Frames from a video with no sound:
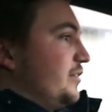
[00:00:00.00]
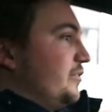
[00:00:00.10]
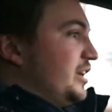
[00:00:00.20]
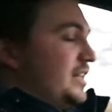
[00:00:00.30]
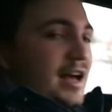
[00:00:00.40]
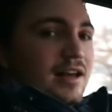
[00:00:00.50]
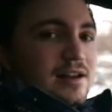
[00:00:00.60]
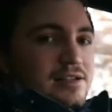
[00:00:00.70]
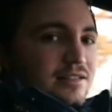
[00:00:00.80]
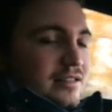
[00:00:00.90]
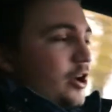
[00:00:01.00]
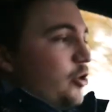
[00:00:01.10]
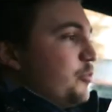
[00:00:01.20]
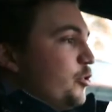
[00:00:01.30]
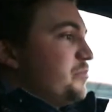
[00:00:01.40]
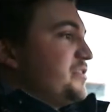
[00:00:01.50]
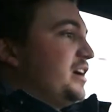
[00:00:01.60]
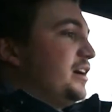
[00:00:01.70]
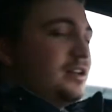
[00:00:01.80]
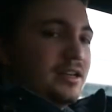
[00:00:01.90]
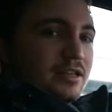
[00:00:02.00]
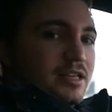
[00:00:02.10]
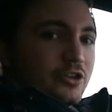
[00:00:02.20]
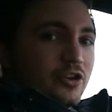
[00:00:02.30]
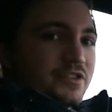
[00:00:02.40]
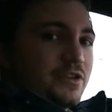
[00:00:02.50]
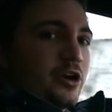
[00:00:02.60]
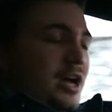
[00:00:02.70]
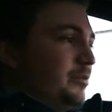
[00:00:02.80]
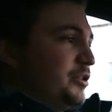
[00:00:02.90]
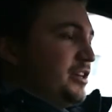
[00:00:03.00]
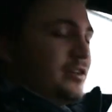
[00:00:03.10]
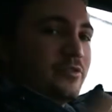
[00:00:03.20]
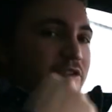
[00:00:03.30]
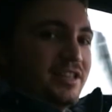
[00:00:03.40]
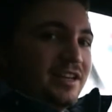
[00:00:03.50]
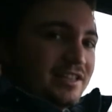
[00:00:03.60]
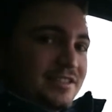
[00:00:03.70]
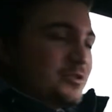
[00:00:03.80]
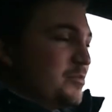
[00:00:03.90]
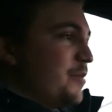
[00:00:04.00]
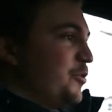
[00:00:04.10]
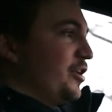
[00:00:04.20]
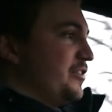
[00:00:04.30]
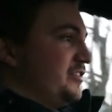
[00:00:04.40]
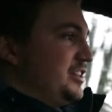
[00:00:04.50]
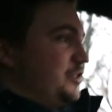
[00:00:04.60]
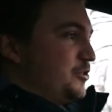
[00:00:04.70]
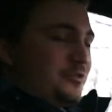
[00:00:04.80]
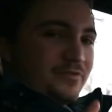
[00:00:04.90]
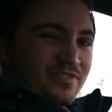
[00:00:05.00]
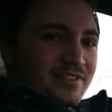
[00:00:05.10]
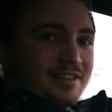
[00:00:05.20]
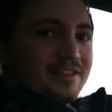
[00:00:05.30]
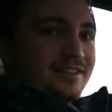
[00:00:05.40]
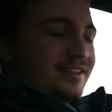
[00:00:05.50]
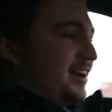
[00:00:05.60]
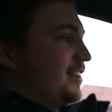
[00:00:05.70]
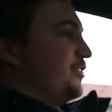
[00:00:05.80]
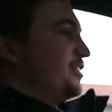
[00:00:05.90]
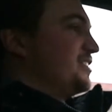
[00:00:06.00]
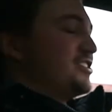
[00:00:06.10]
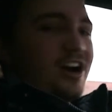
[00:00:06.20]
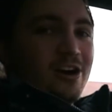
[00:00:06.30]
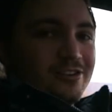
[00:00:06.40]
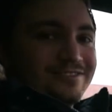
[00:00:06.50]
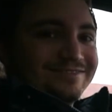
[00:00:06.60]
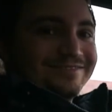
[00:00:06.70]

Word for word: wenn ja, lasst einen Daumen oben da. Hier könnt ihr noch abonnieren und hier geht's zu meinem neuen Video. Danke euch. Ciao.